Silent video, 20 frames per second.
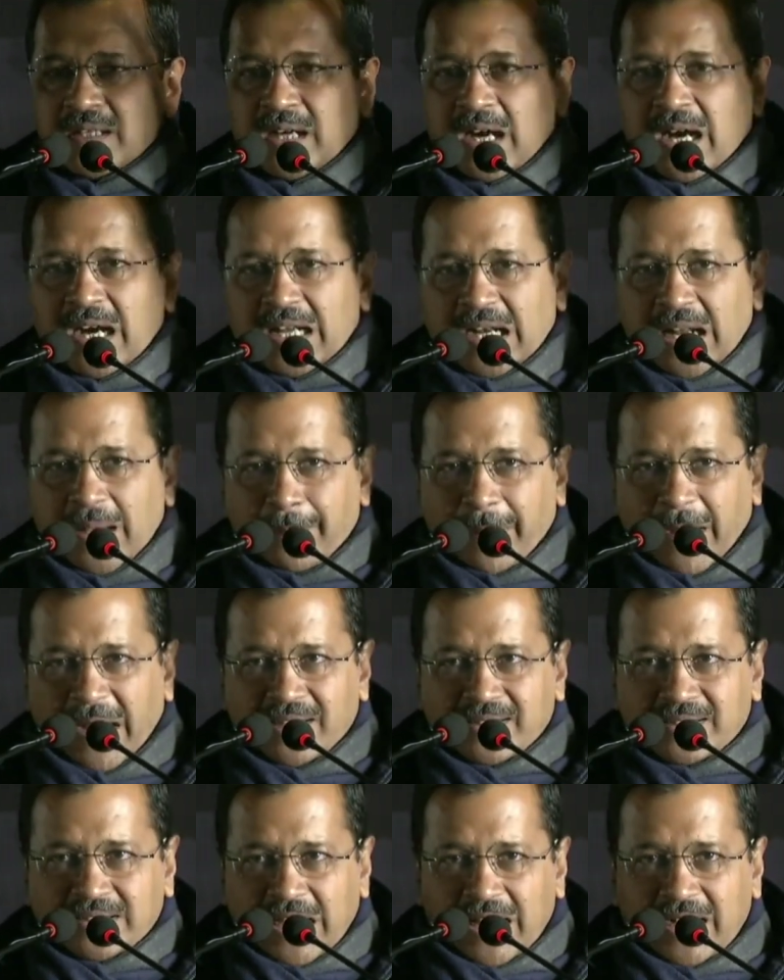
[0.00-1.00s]
अगले
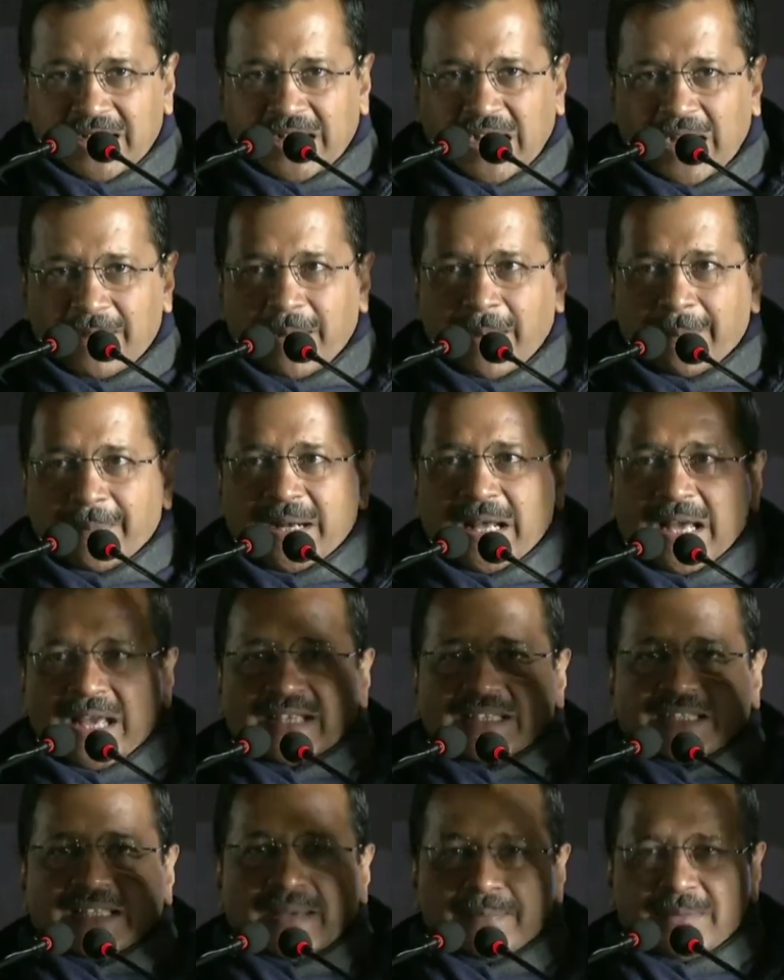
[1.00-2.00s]
पांच साल का अब अपना
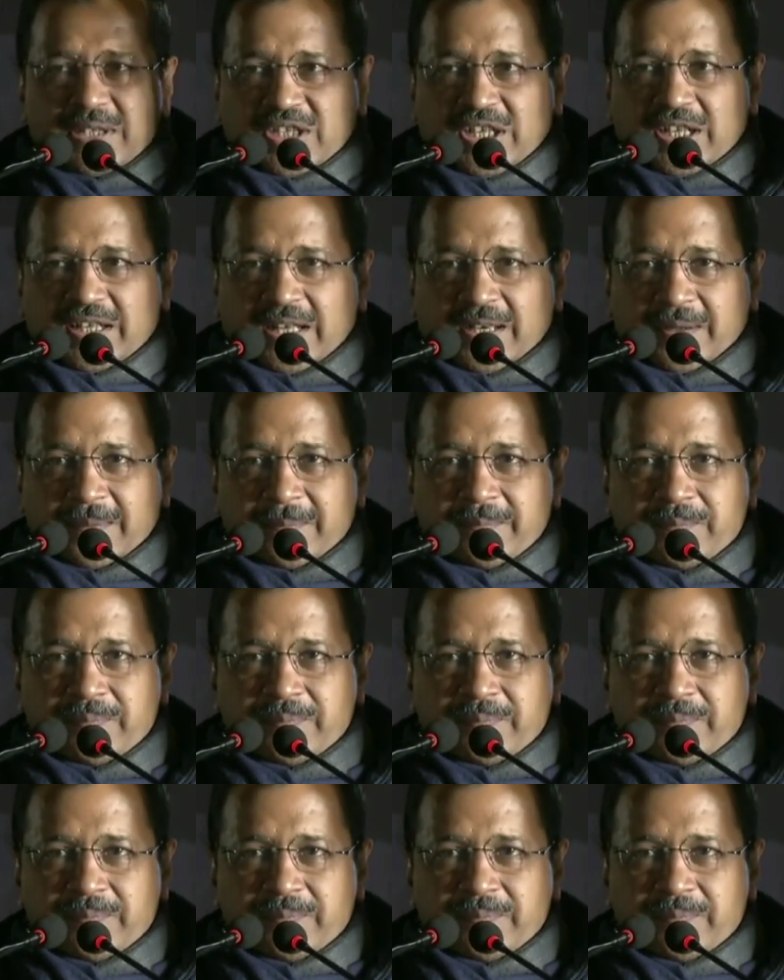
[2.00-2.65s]
एक ये मिशन है